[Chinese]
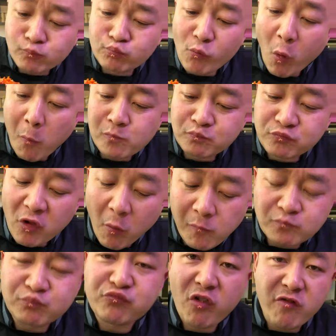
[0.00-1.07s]
嗯，
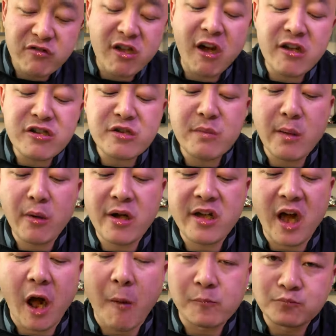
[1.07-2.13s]
这样一只面包
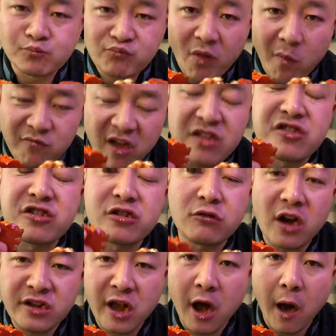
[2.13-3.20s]
蟹啊，才几
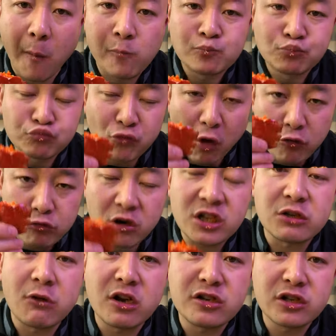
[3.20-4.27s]
十块钱哈。如
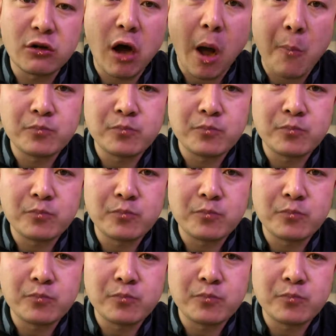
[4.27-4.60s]
果喜欢吃的